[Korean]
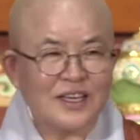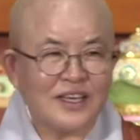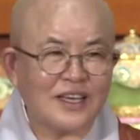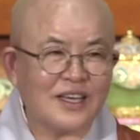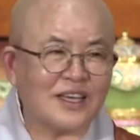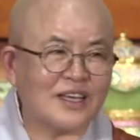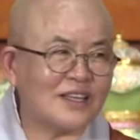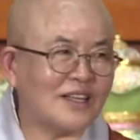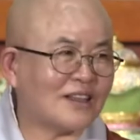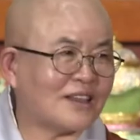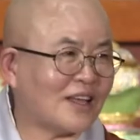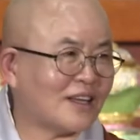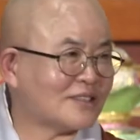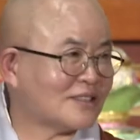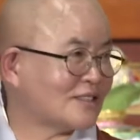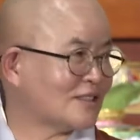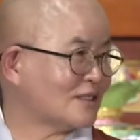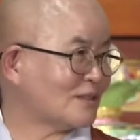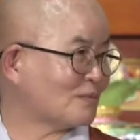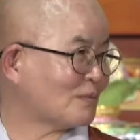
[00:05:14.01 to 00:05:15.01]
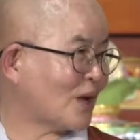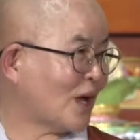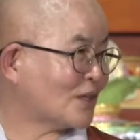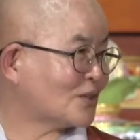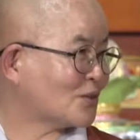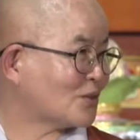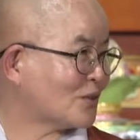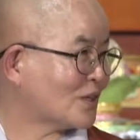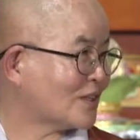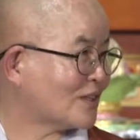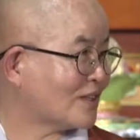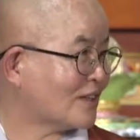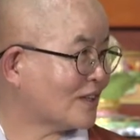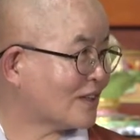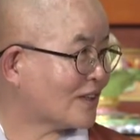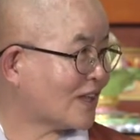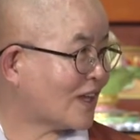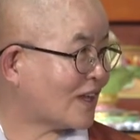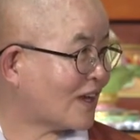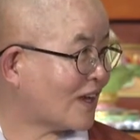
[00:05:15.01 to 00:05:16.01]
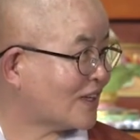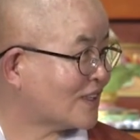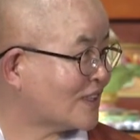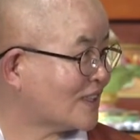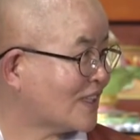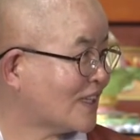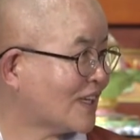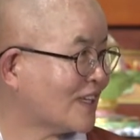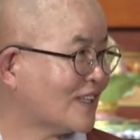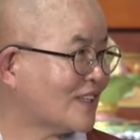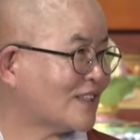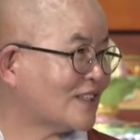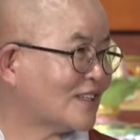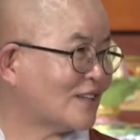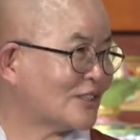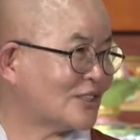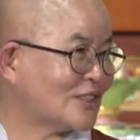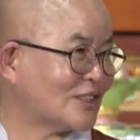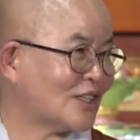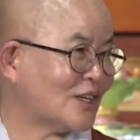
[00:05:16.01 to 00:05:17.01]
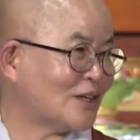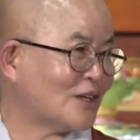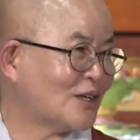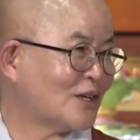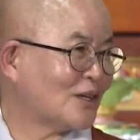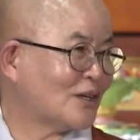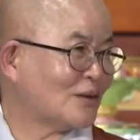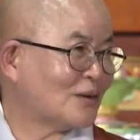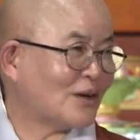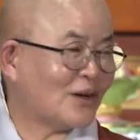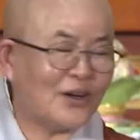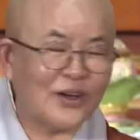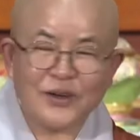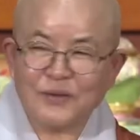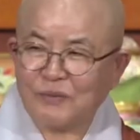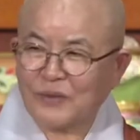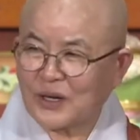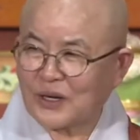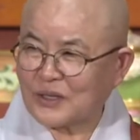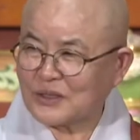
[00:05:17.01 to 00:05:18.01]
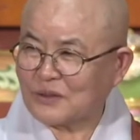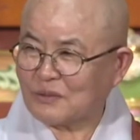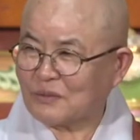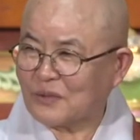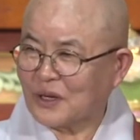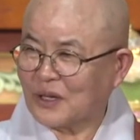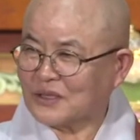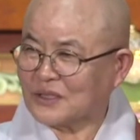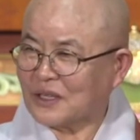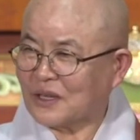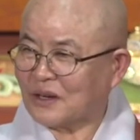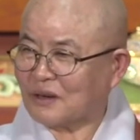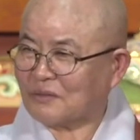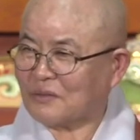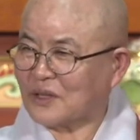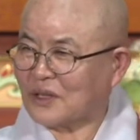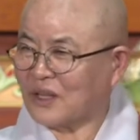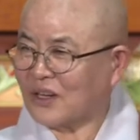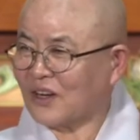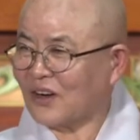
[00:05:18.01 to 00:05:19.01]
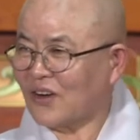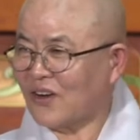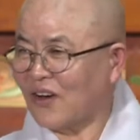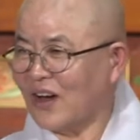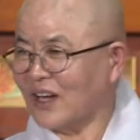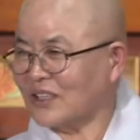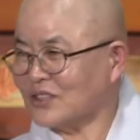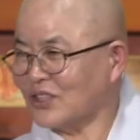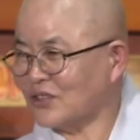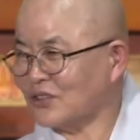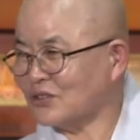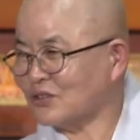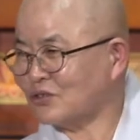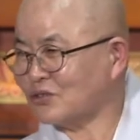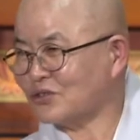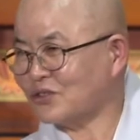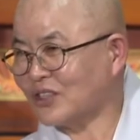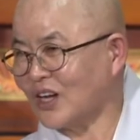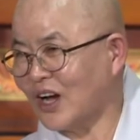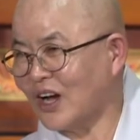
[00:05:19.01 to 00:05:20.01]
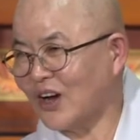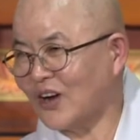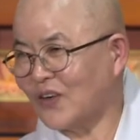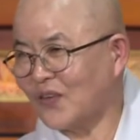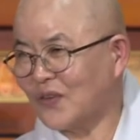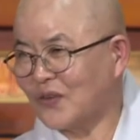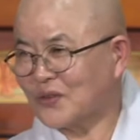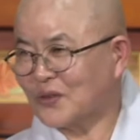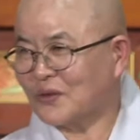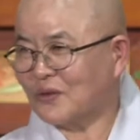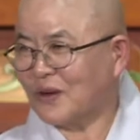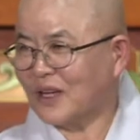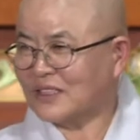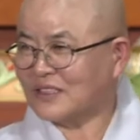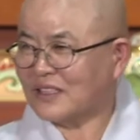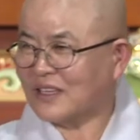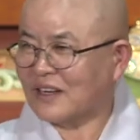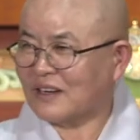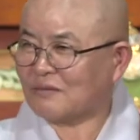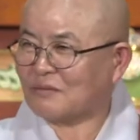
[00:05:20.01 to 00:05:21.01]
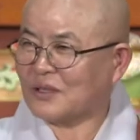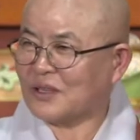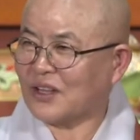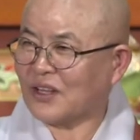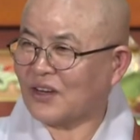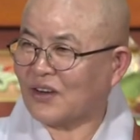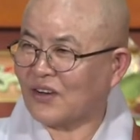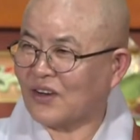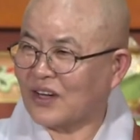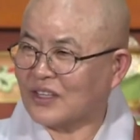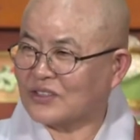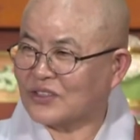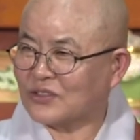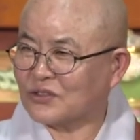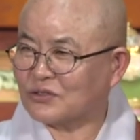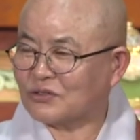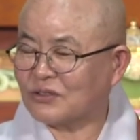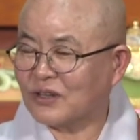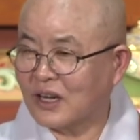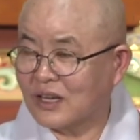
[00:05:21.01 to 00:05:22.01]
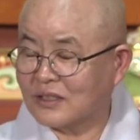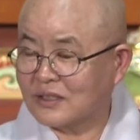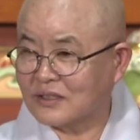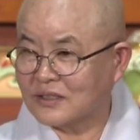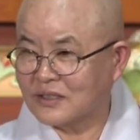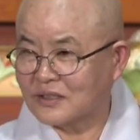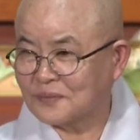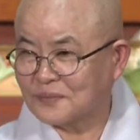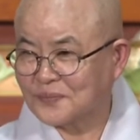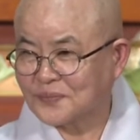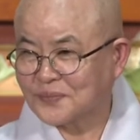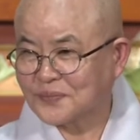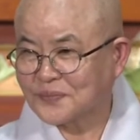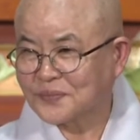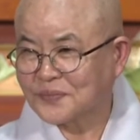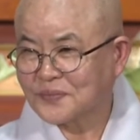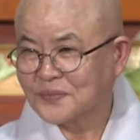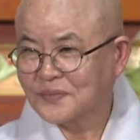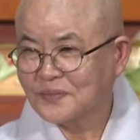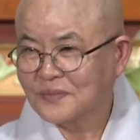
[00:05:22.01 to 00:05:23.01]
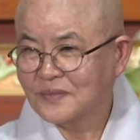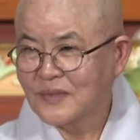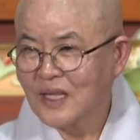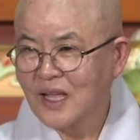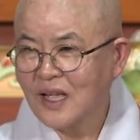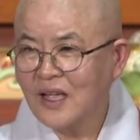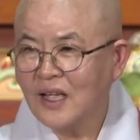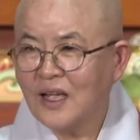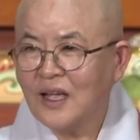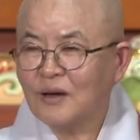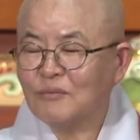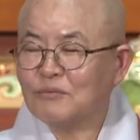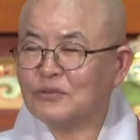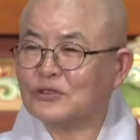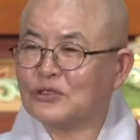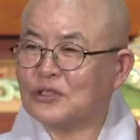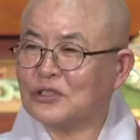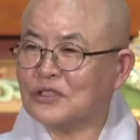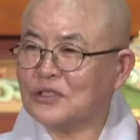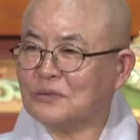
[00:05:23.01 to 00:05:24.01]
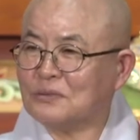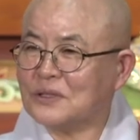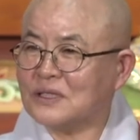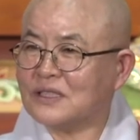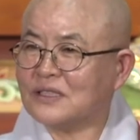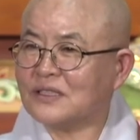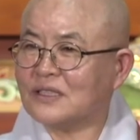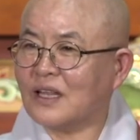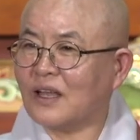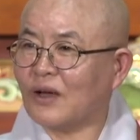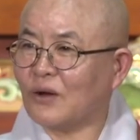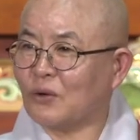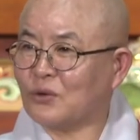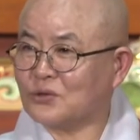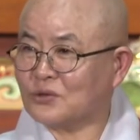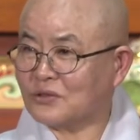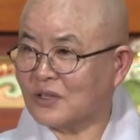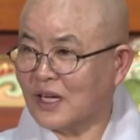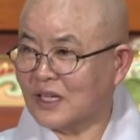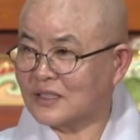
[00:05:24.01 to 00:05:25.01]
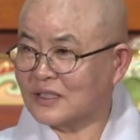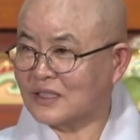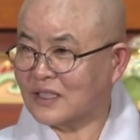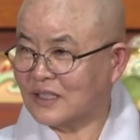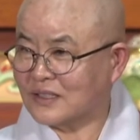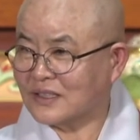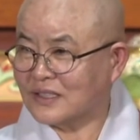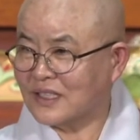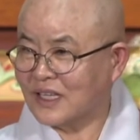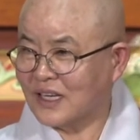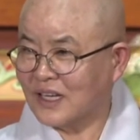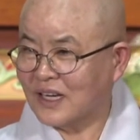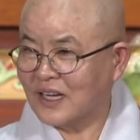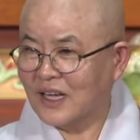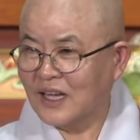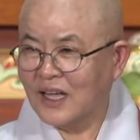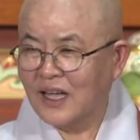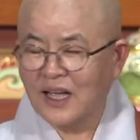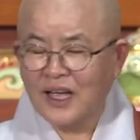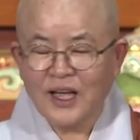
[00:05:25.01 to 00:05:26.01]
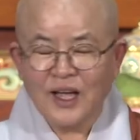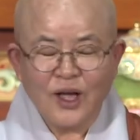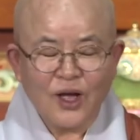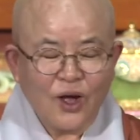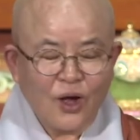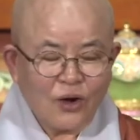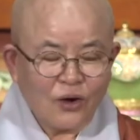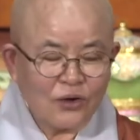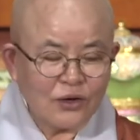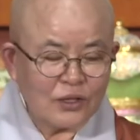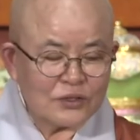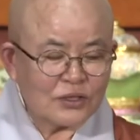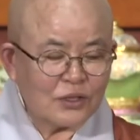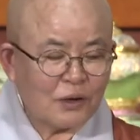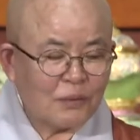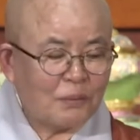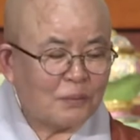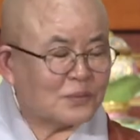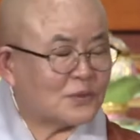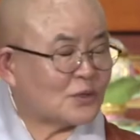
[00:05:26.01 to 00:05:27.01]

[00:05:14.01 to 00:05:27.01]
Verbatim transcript: 일타스님 가족이 그랬다라는 얘기 들었죠. 어, 말하자면 한 사람이 데리러 가서는 출가하고 또 한 사람이 데리러 가서 출가하듯이. 부처님이신데 오죽하시겠어요. 그래서